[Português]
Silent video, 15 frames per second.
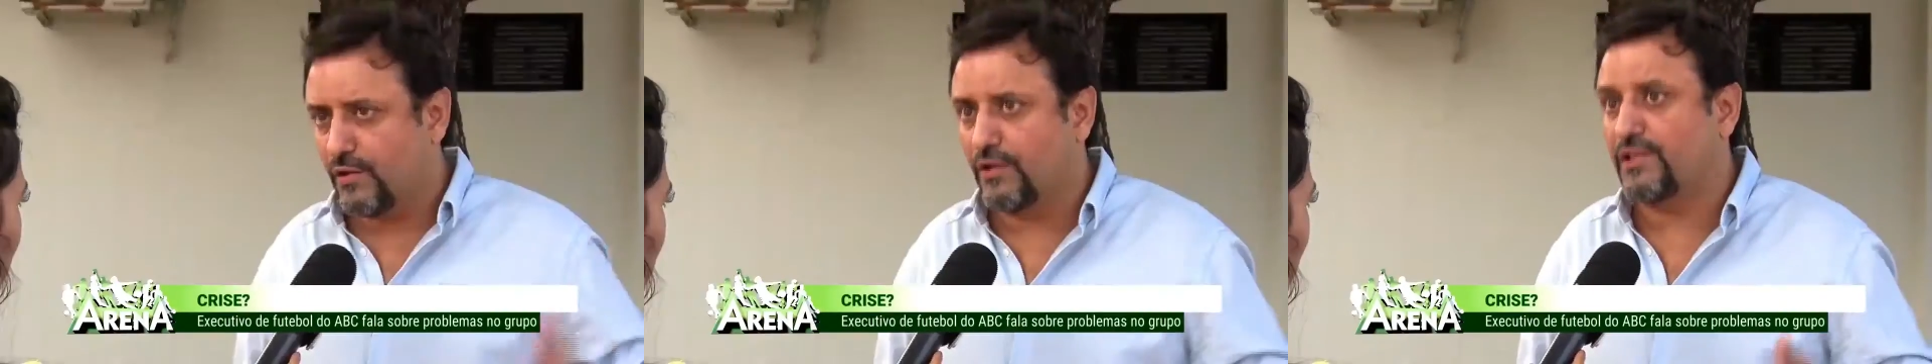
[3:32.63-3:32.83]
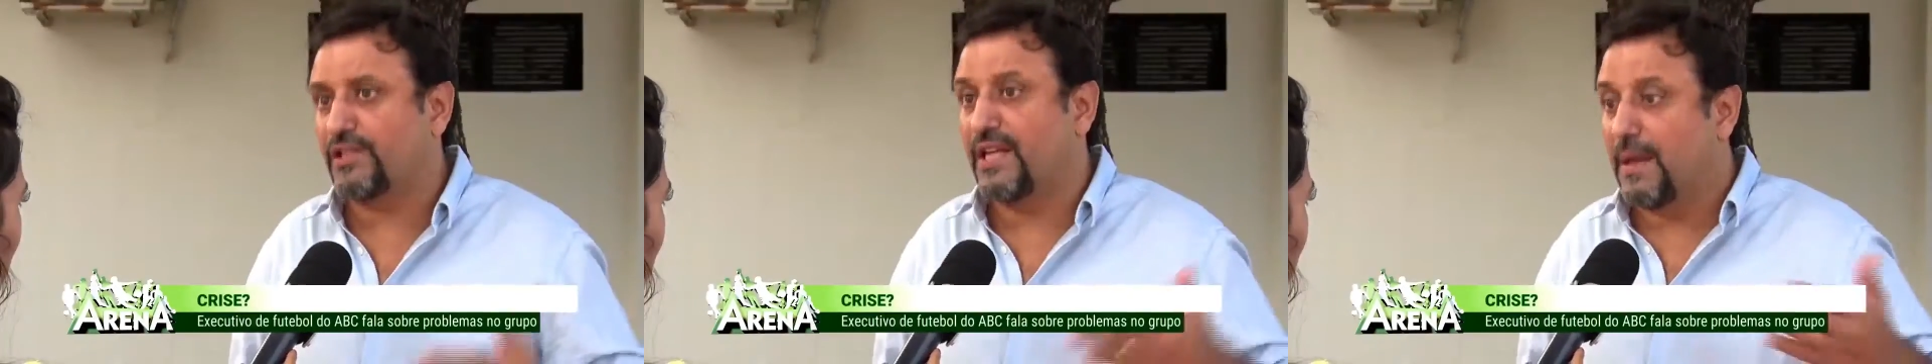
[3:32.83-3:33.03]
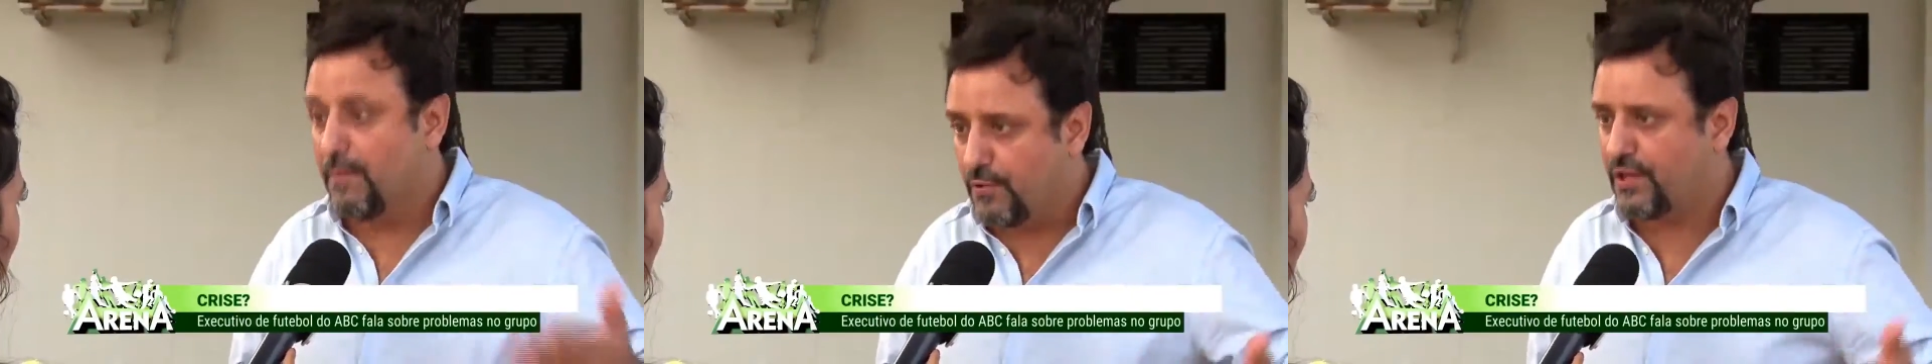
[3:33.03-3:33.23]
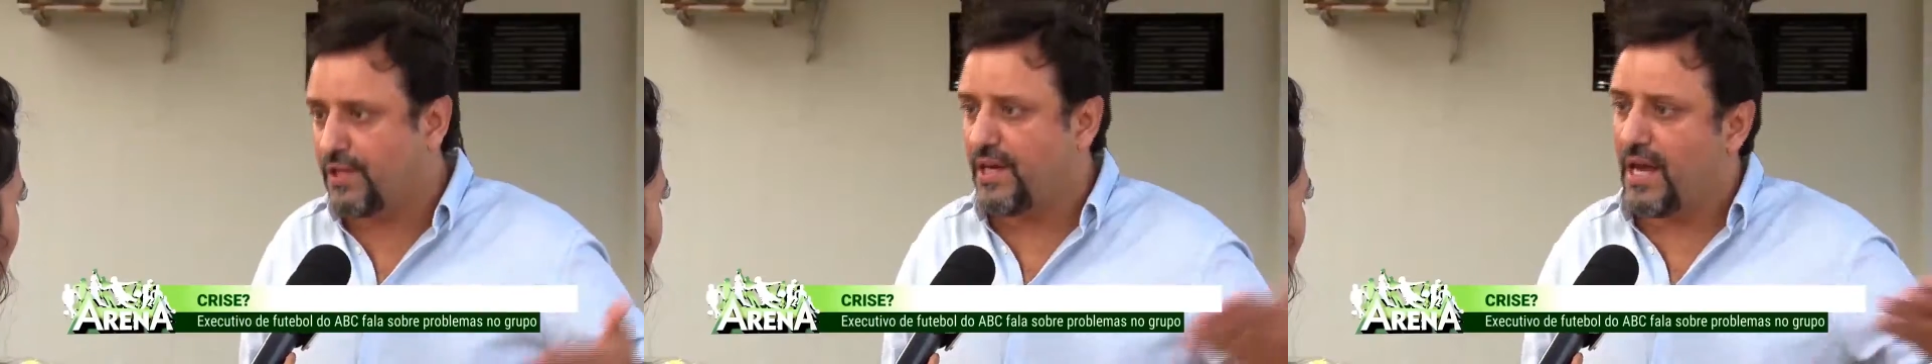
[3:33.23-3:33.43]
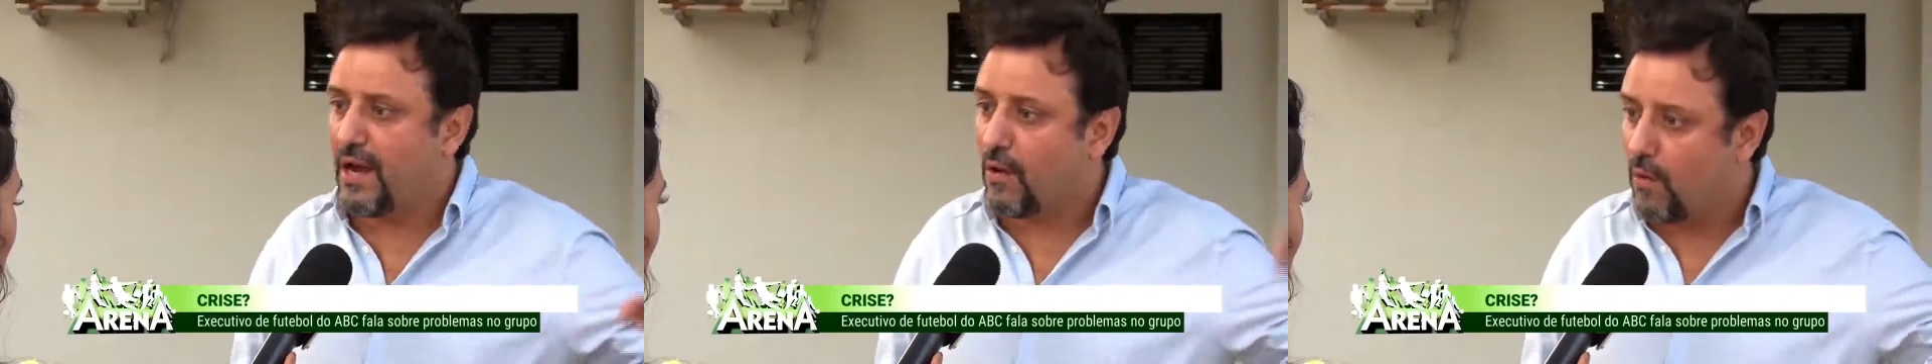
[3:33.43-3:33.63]
Nós temos
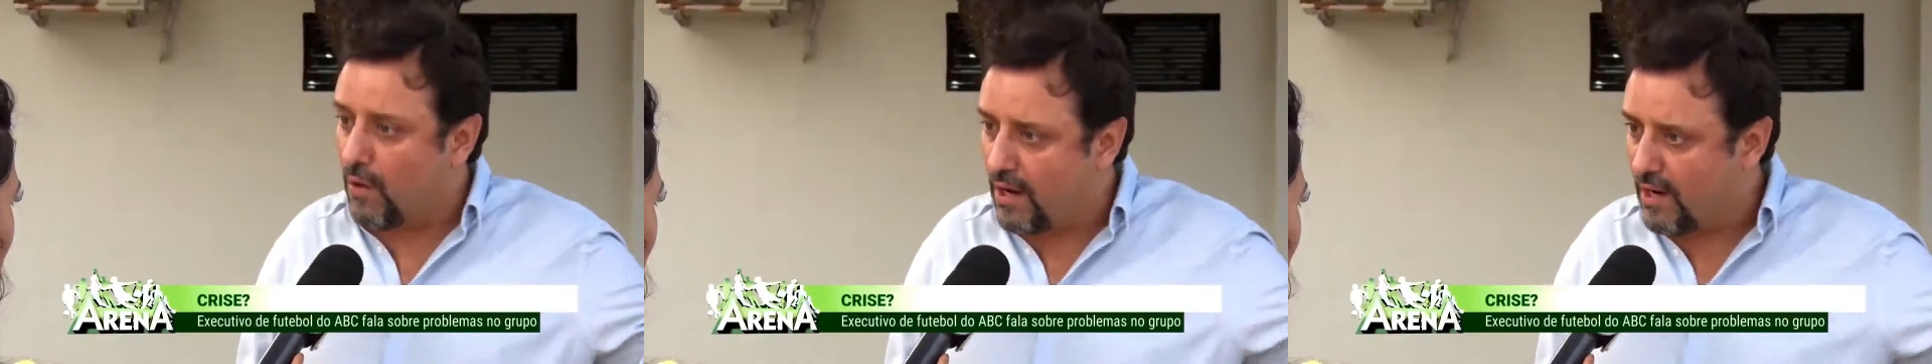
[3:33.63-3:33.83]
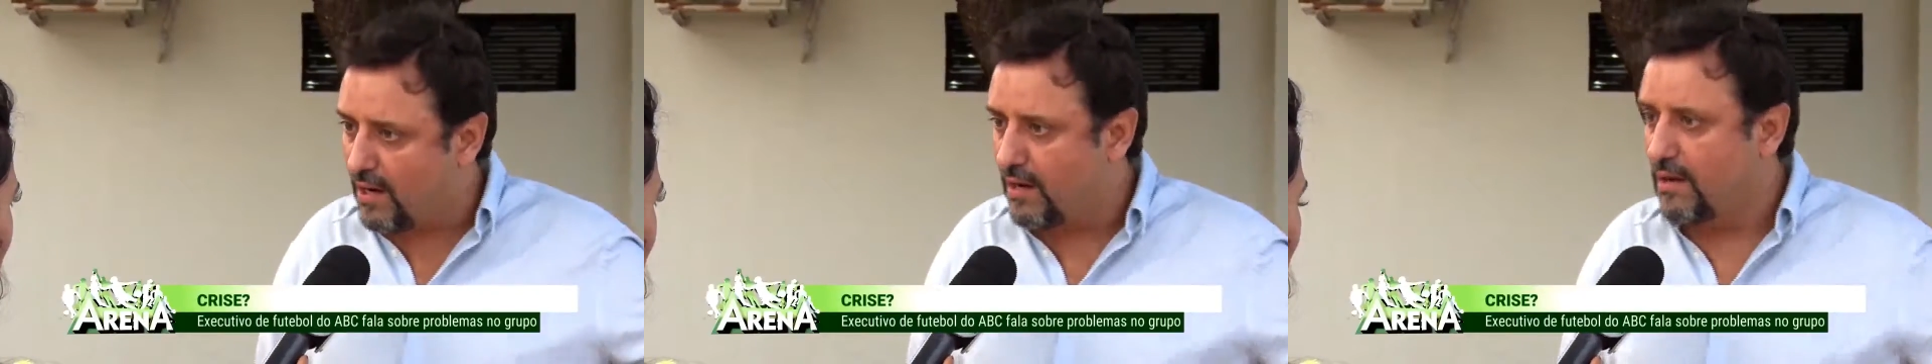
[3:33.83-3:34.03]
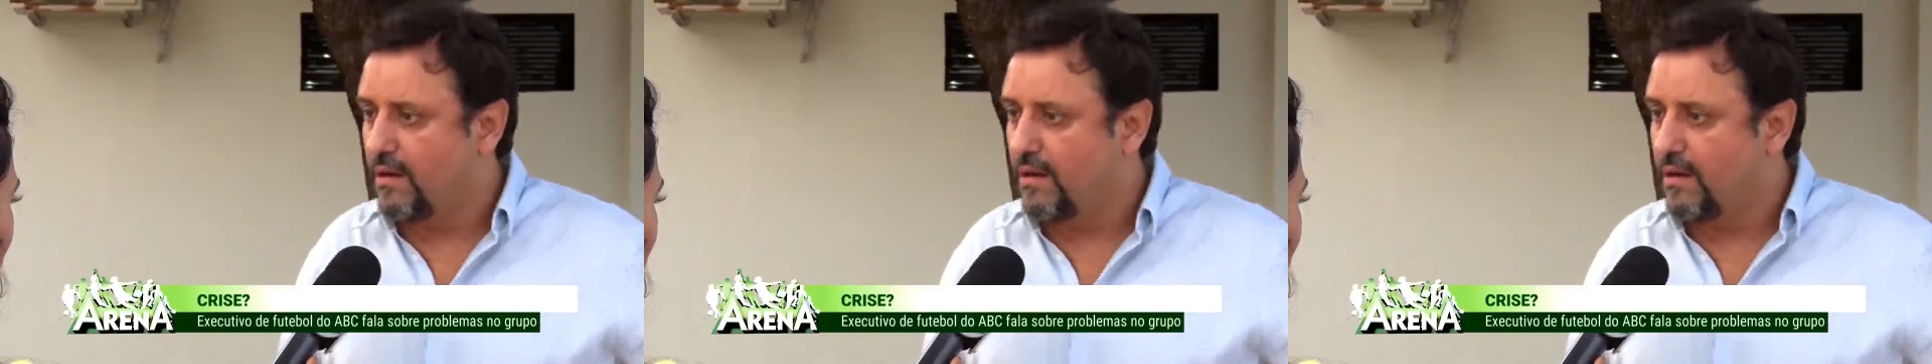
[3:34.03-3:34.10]
que ir agora